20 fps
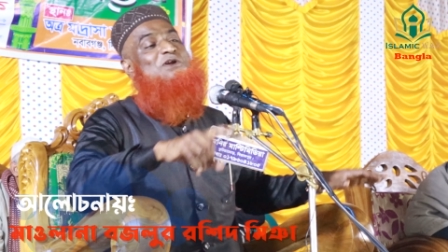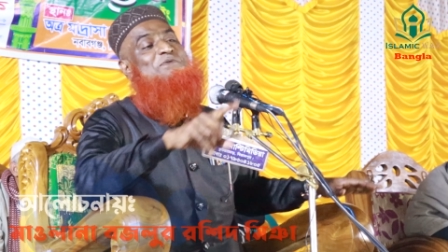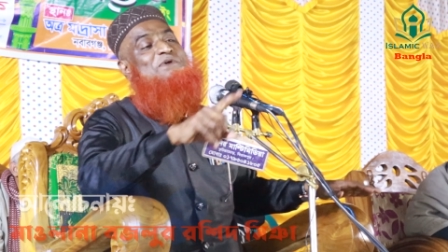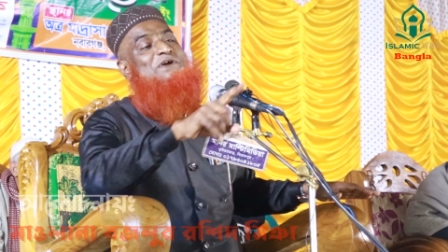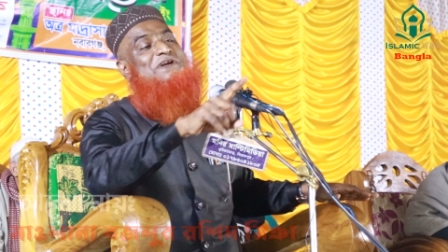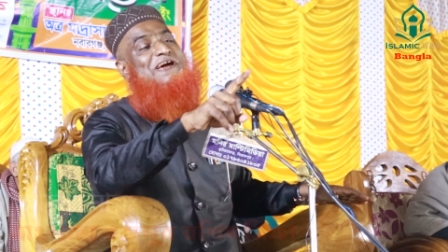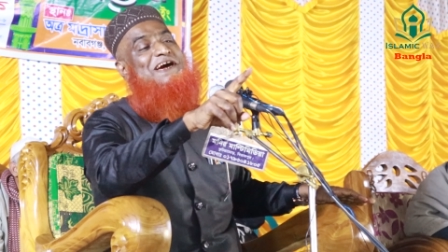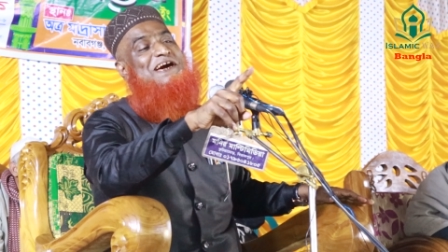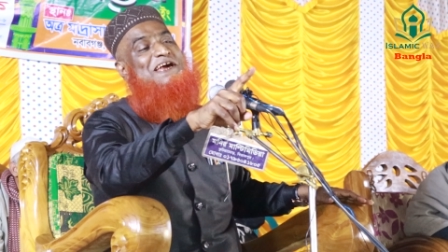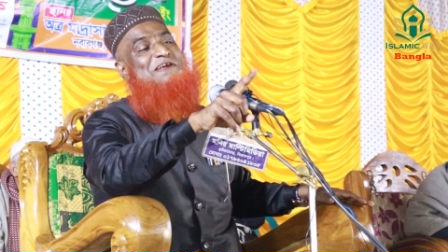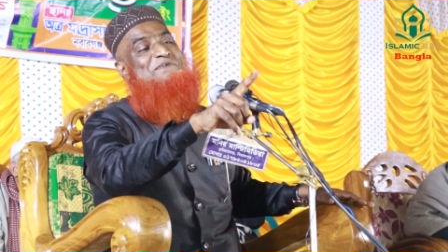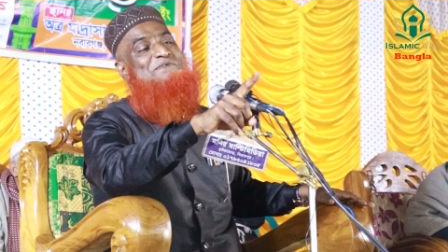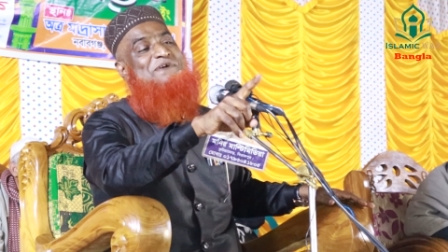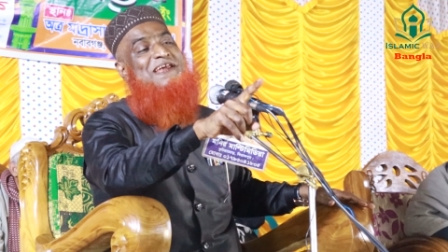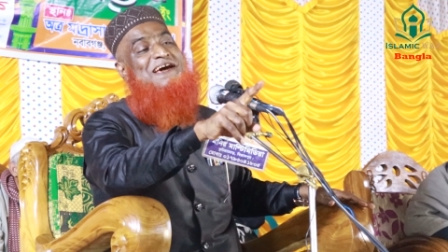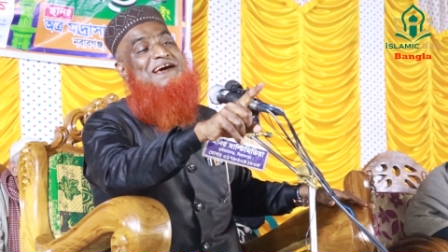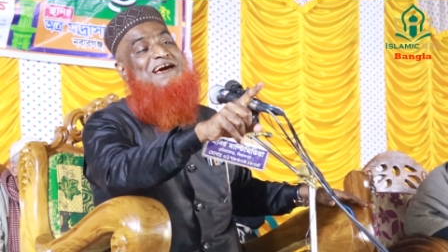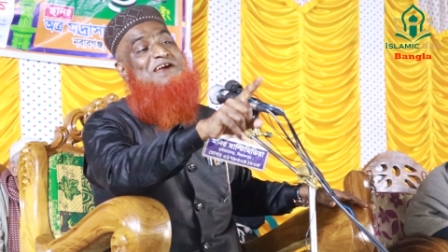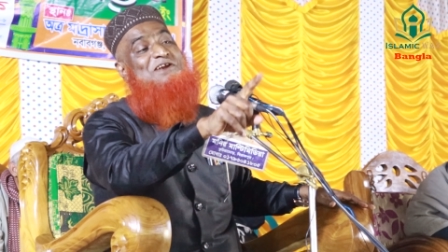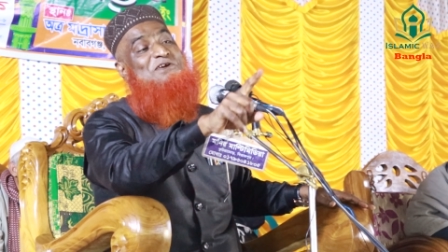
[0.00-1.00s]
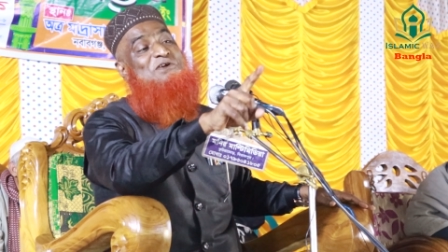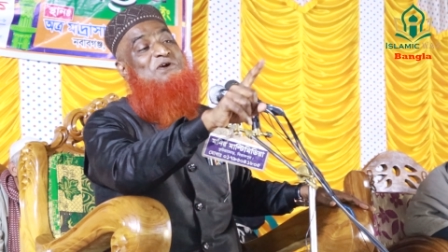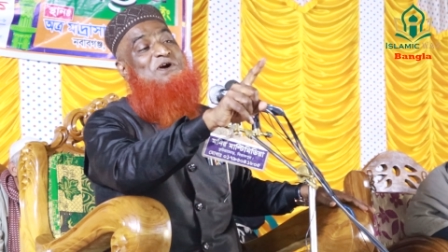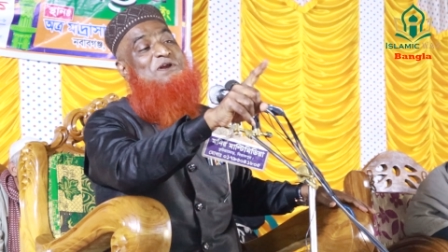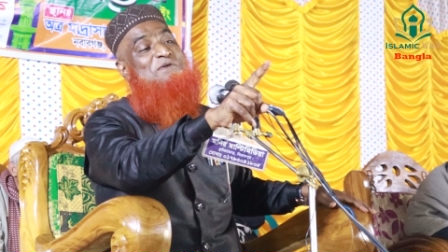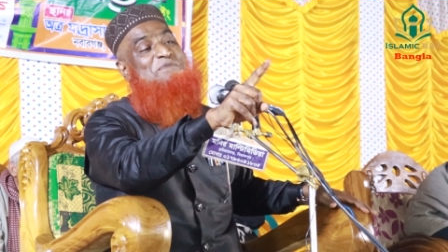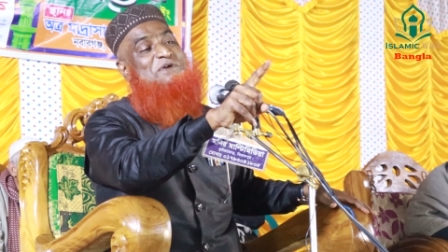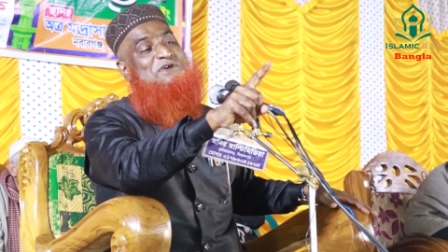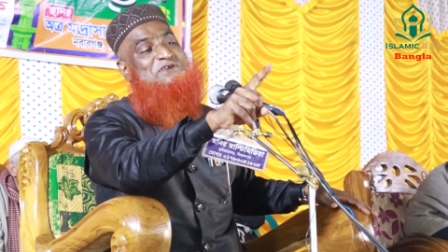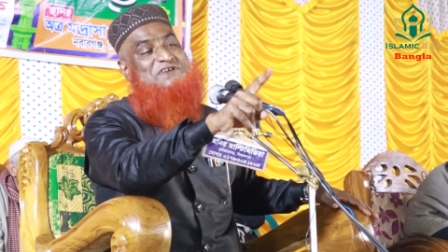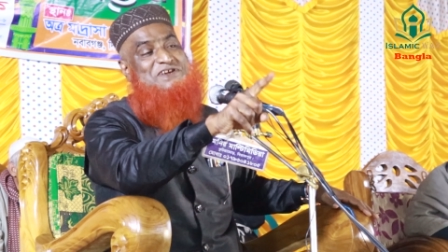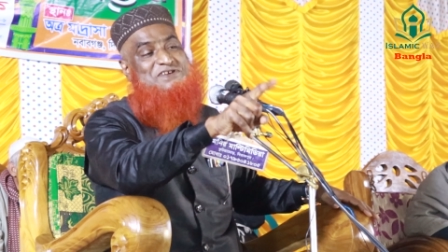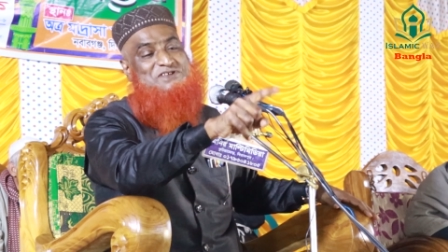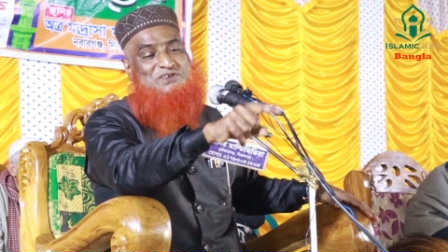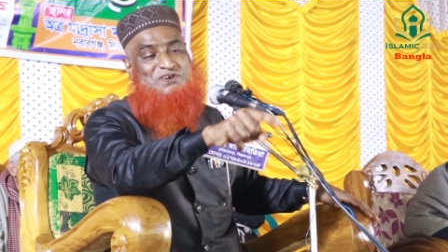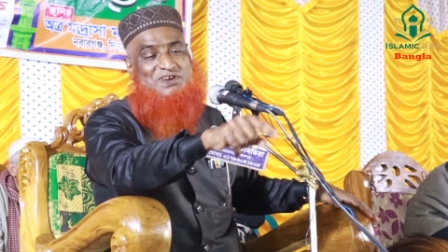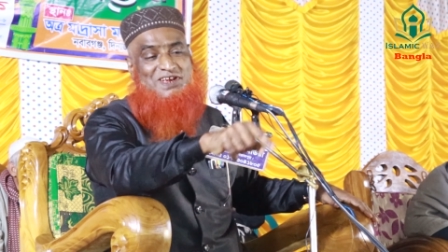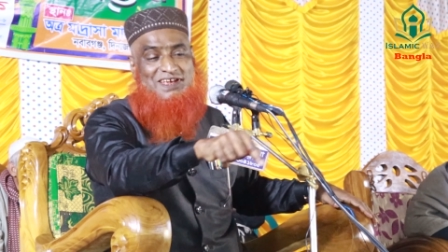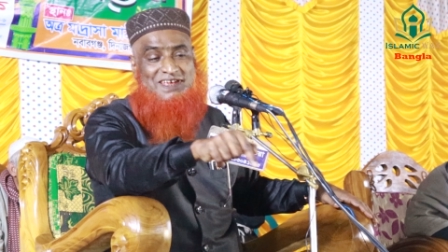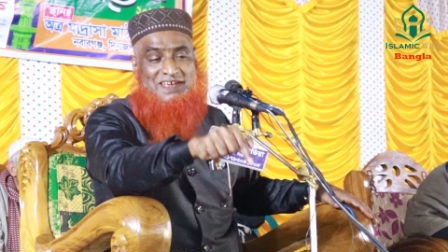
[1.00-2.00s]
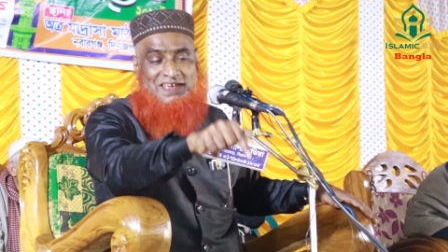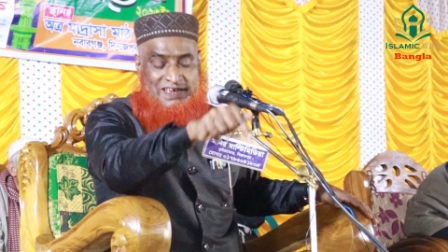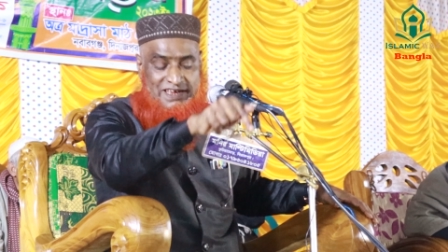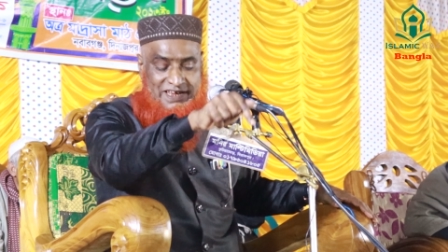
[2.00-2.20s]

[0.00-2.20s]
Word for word: গরিব টেকা নেবে না কারণ গরিব বিশ্বাস করে